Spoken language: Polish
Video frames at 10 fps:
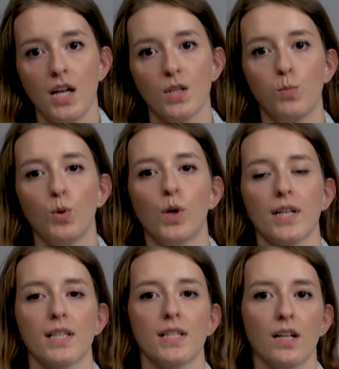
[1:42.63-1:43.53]

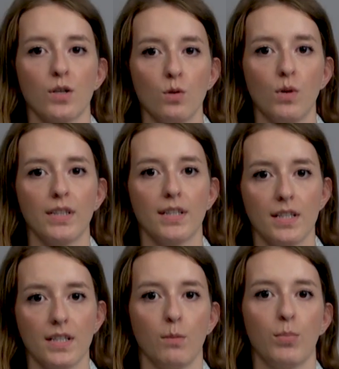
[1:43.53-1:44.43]
Spółka zaskarżyła
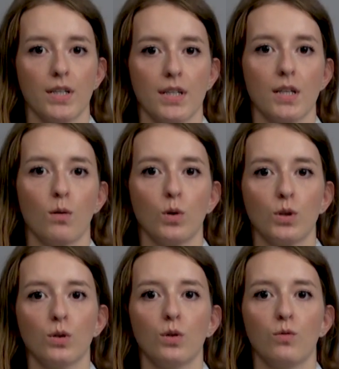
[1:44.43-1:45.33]
decyzję prezesa
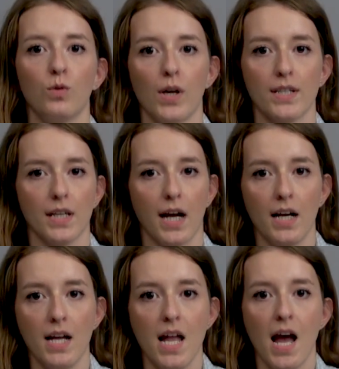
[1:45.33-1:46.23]
Łodo do
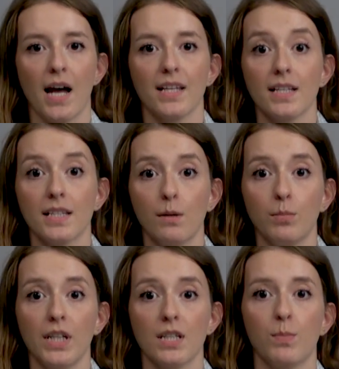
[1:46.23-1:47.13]
WSA, a
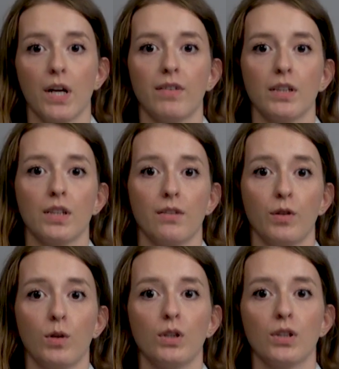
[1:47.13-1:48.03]
następnie sprawa
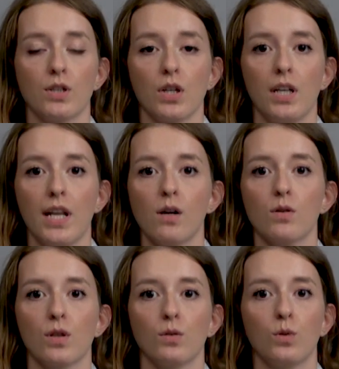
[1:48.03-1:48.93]
trafiła do
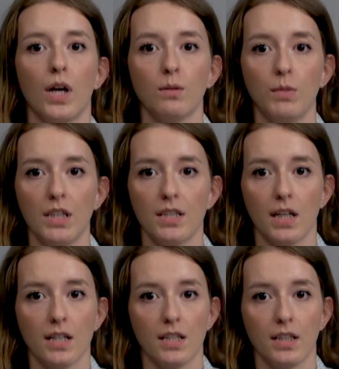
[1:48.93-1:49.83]
Naczelnego Sądu
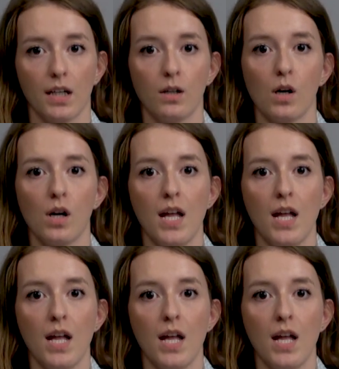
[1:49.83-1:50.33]
Administracyjnego